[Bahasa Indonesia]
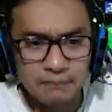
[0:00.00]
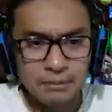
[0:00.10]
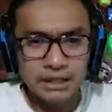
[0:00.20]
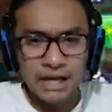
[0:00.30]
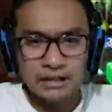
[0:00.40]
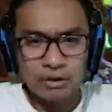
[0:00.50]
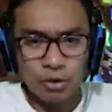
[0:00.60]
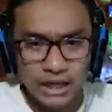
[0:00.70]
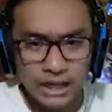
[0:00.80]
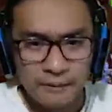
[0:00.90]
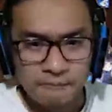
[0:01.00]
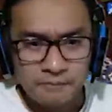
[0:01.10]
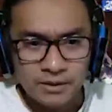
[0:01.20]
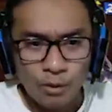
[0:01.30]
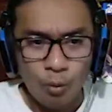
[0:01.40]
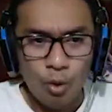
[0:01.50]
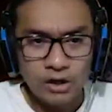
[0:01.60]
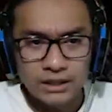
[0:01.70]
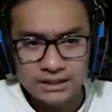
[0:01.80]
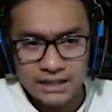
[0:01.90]
diberikan oleh
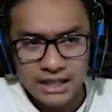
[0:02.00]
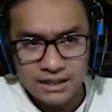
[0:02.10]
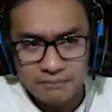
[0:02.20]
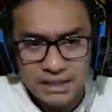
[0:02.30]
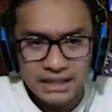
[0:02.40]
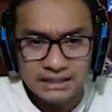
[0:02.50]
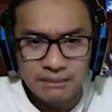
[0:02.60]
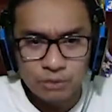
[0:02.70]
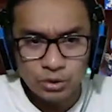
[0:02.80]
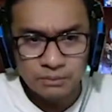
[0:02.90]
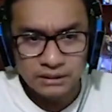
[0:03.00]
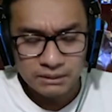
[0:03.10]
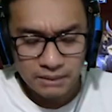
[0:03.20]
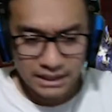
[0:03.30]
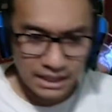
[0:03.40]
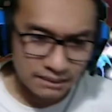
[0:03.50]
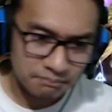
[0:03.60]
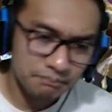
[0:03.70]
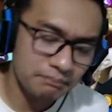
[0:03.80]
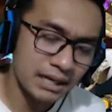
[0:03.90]
Wonder Dragon milik timku, teman-teman. Dan
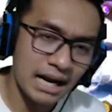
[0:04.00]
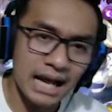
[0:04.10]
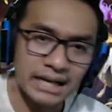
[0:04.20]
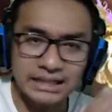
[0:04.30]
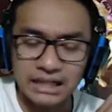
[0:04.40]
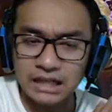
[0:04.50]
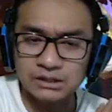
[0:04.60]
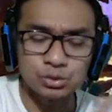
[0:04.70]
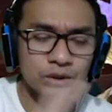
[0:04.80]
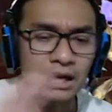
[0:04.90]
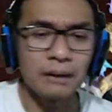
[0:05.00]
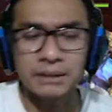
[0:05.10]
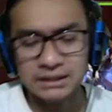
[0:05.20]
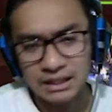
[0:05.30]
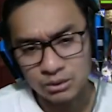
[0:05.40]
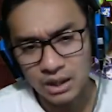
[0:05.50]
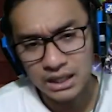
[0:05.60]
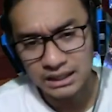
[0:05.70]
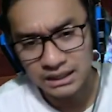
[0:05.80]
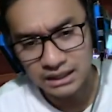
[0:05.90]
berakhirlah sudah
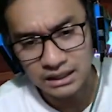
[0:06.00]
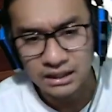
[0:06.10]
pertarungan ini.